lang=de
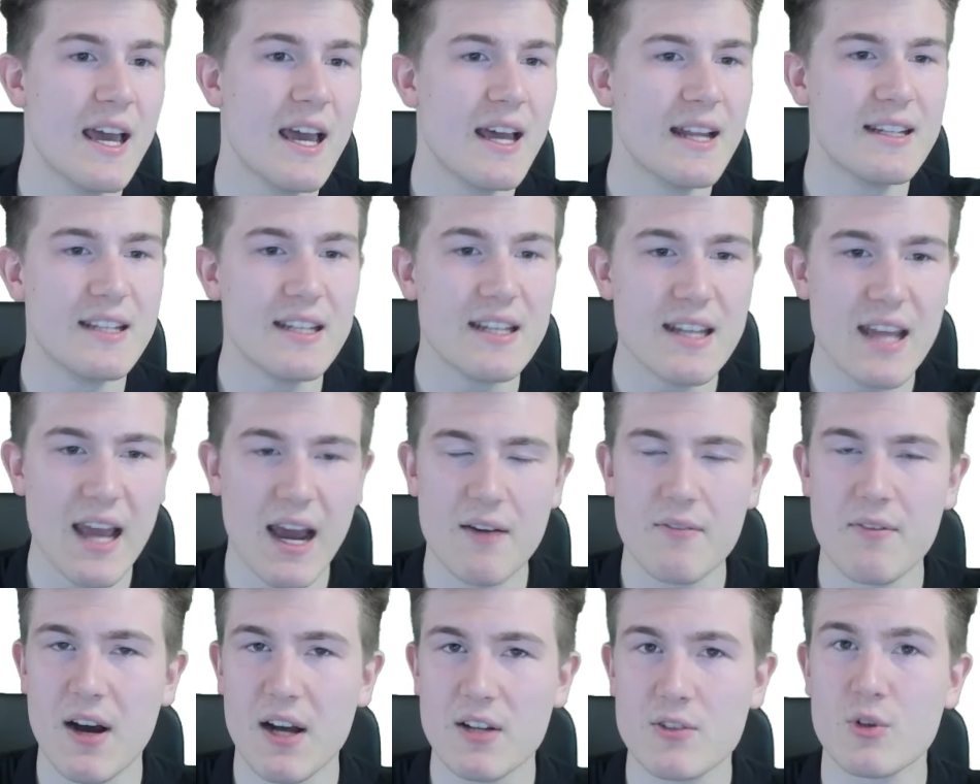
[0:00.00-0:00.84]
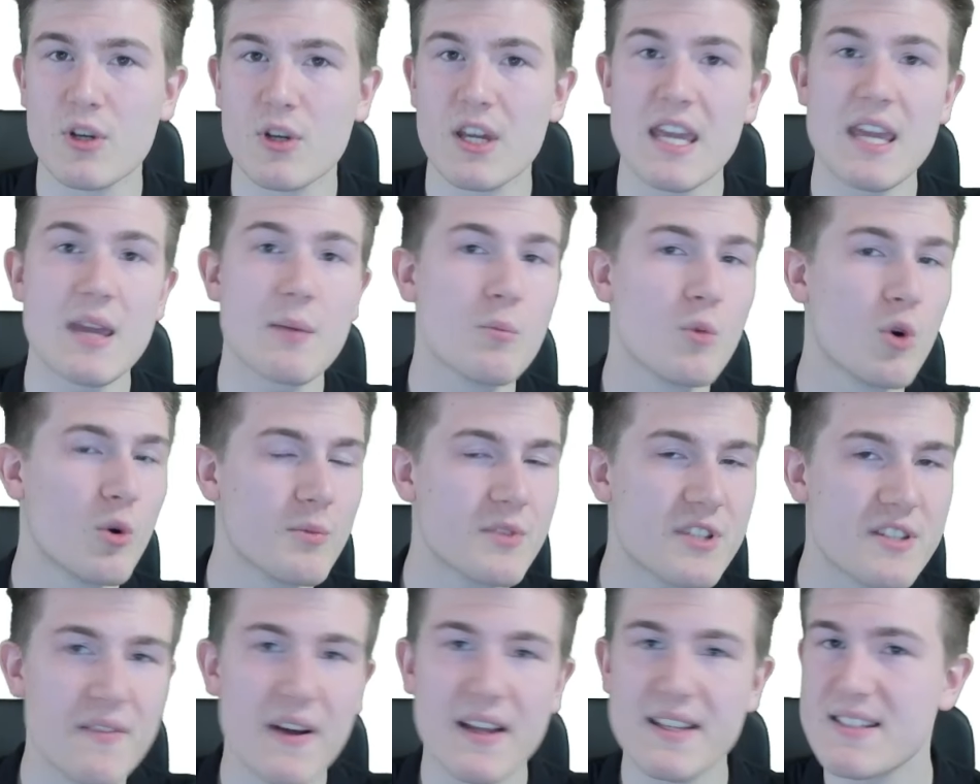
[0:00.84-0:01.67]
die die Erwartung eben um
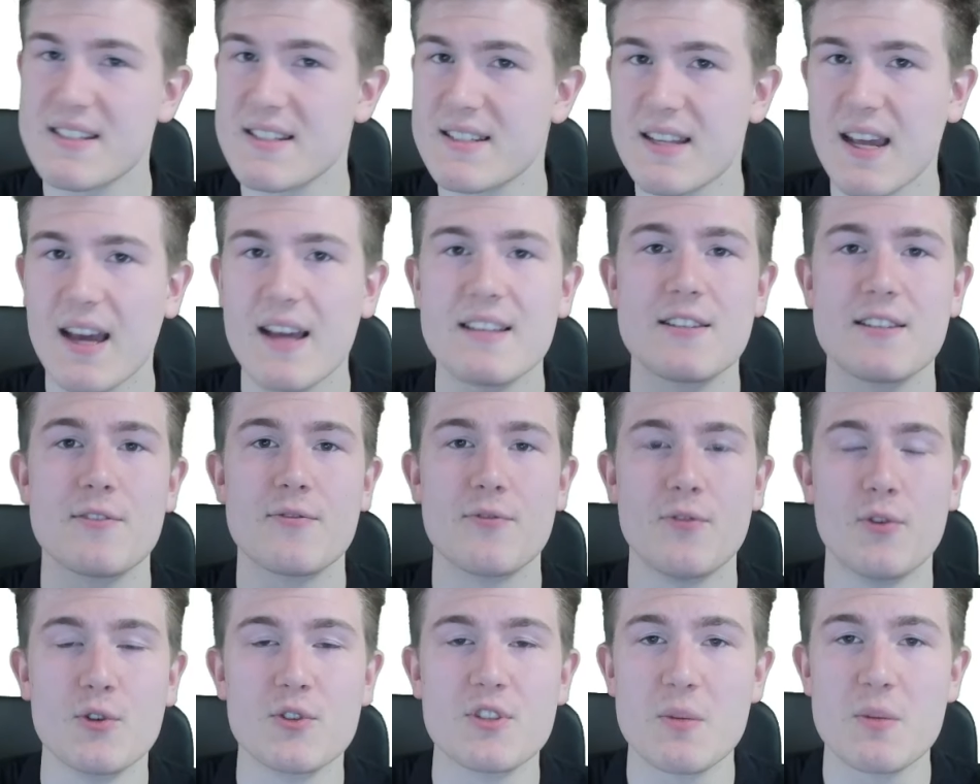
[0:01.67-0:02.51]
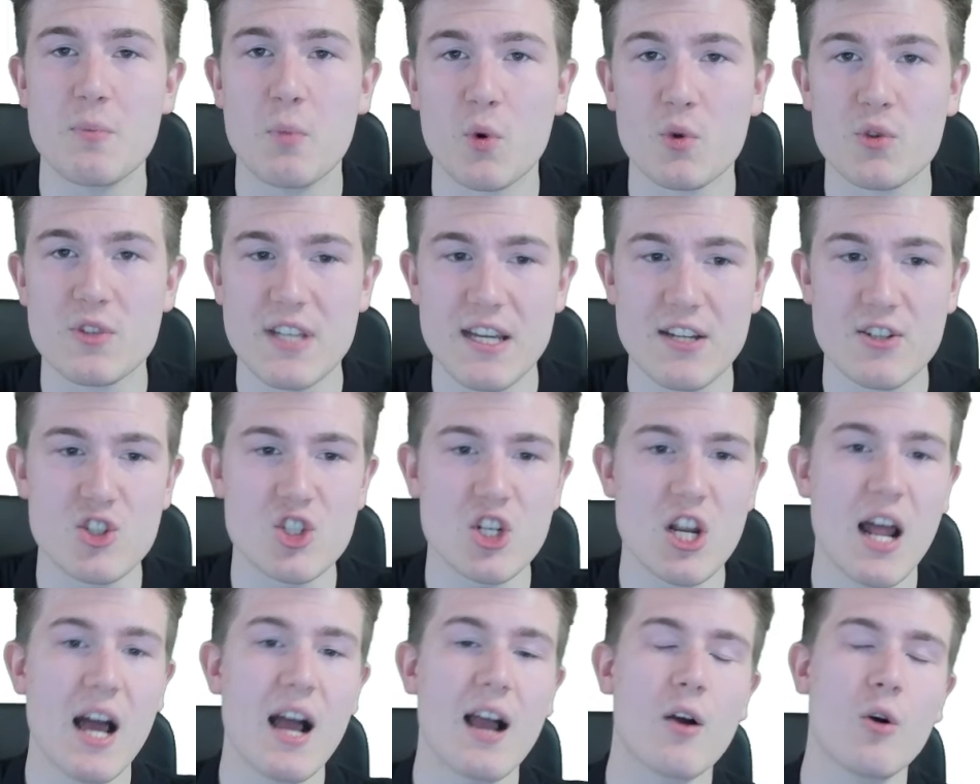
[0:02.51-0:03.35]
20, 30, 40 Prozent
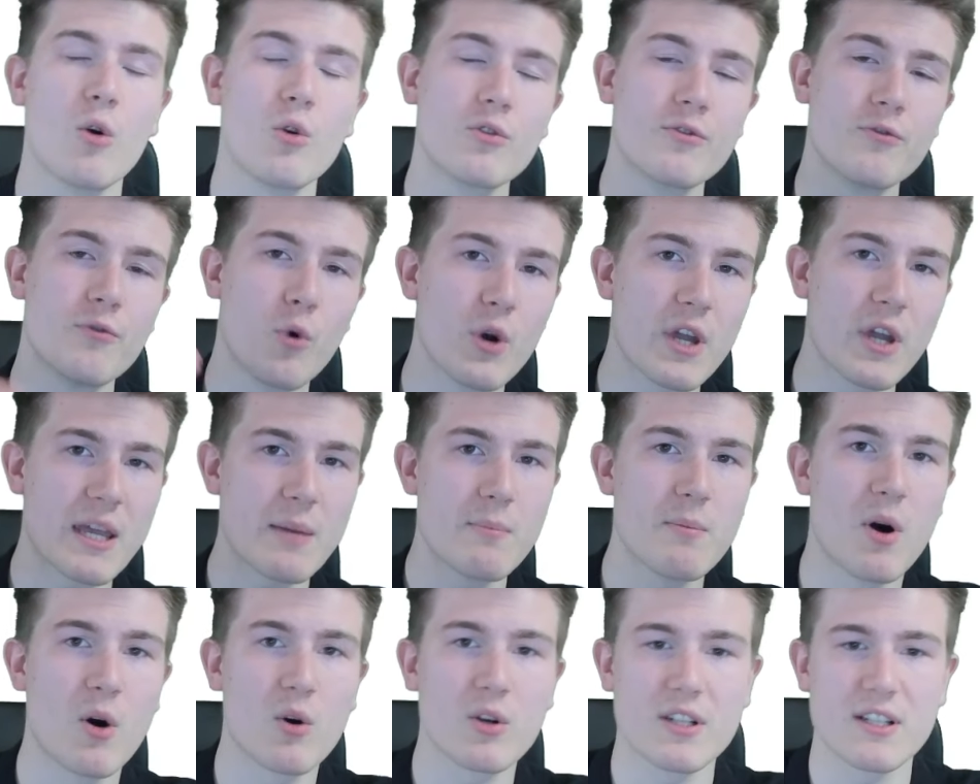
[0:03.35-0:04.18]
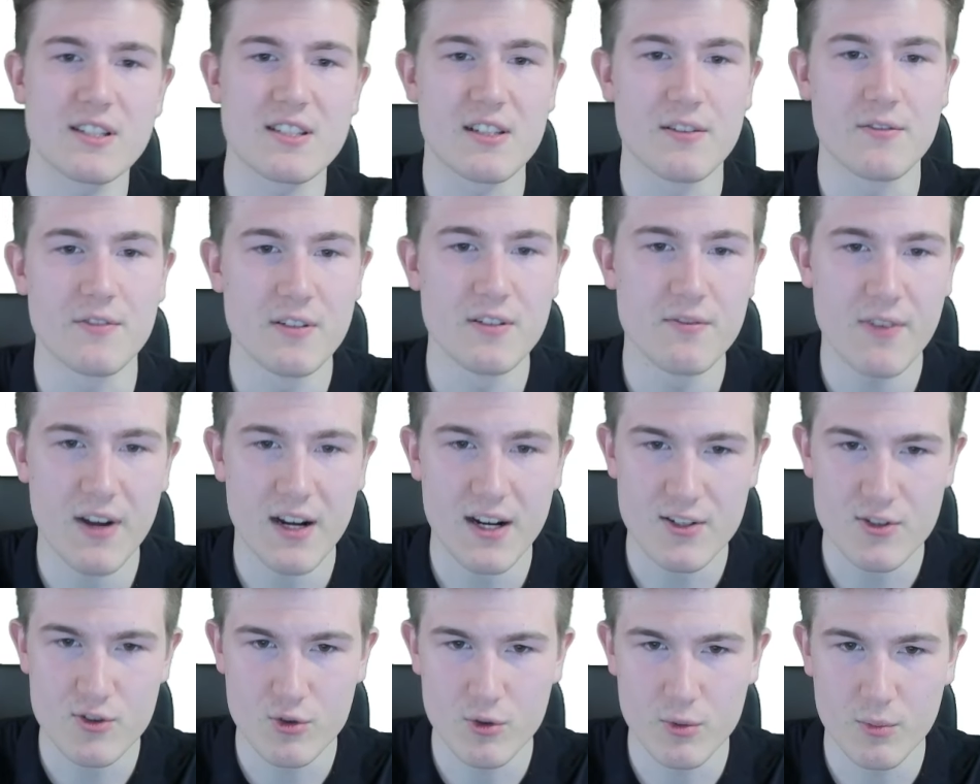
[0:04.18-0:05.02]
schlagen und wo eben auch das
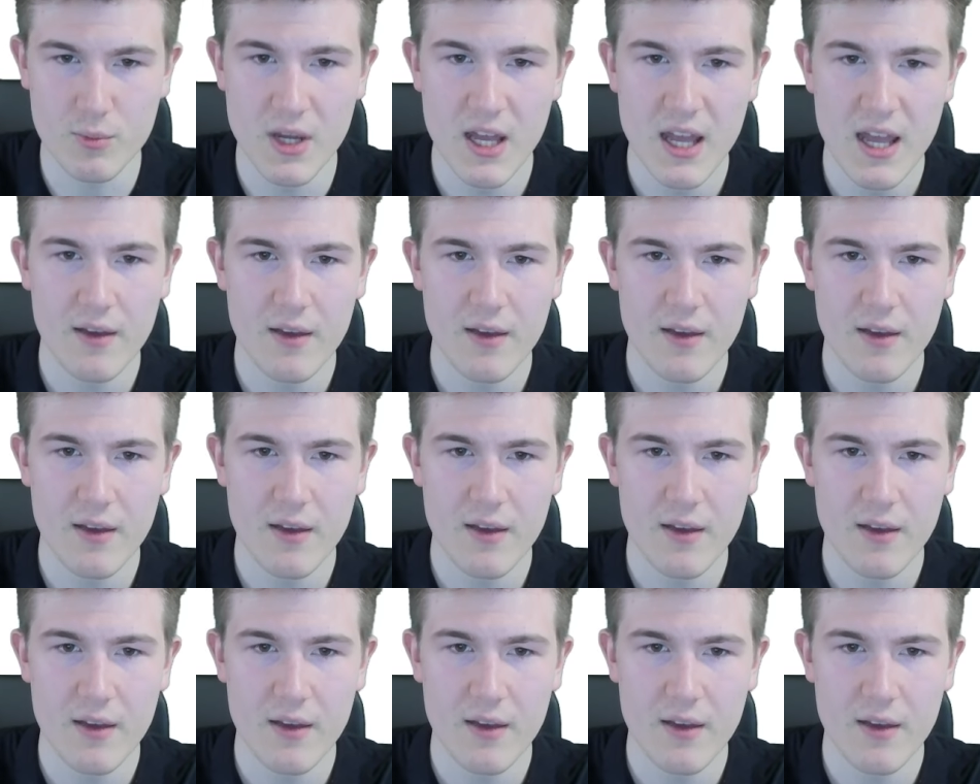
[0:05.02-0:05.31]
Gewinnwachstum,